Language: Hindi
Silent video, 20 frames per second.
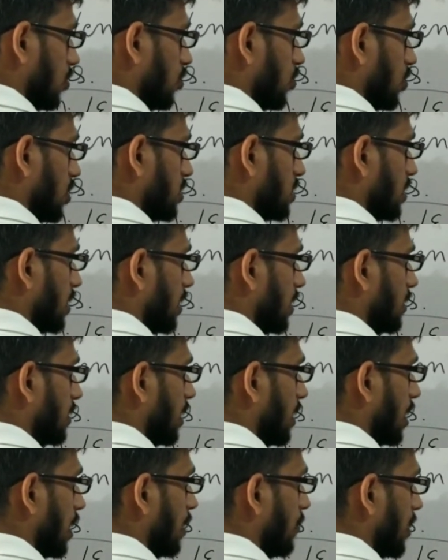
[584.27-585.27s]
तो इसके
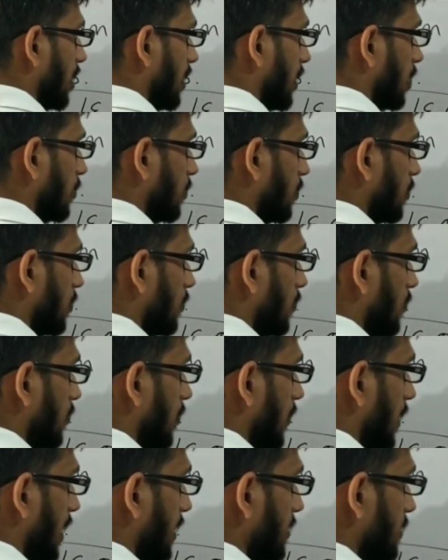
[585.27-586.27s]
अंदर हमारे
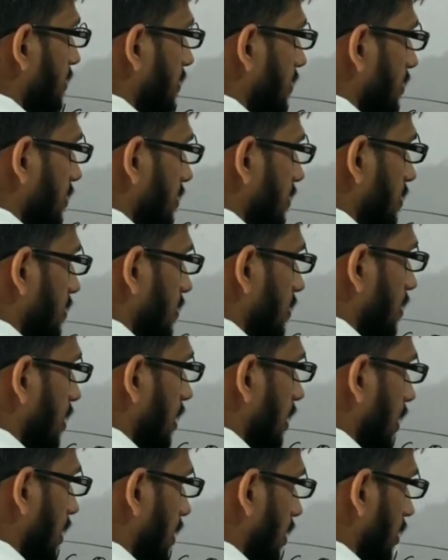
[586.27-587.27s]
मैथ्स
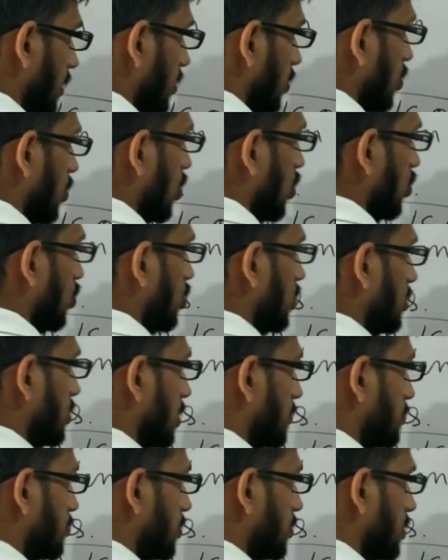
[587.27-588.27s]
नहीं आती तो ये
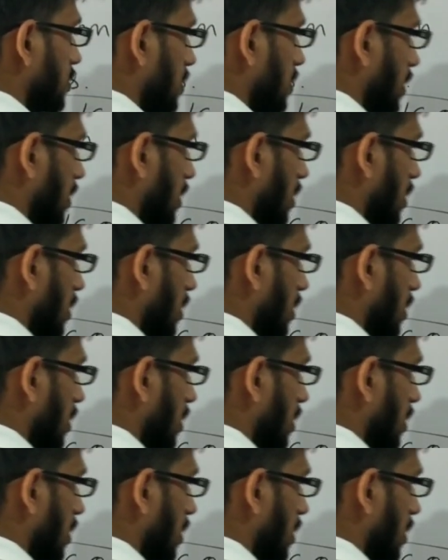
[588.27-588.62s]
सबसे